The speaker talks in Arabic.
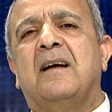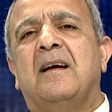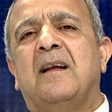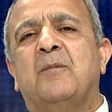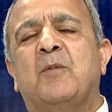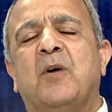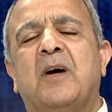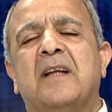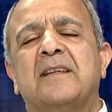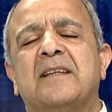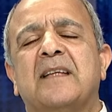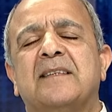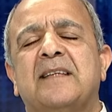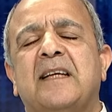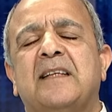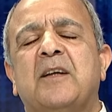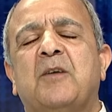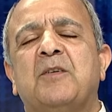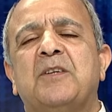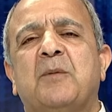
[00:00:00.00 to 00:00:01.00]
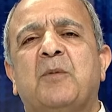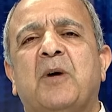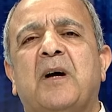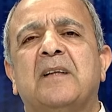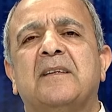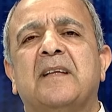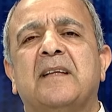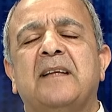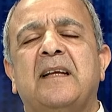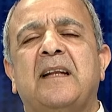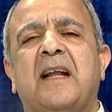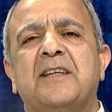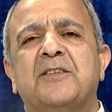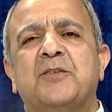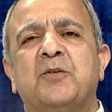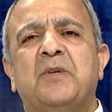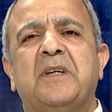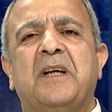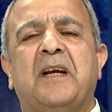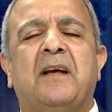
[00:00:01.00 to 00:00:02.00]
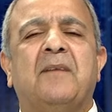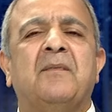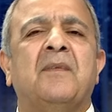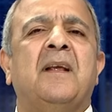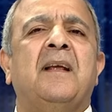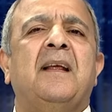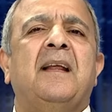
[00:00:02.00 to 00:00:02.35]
المخطط سيتوجه مخطط إلى سوريا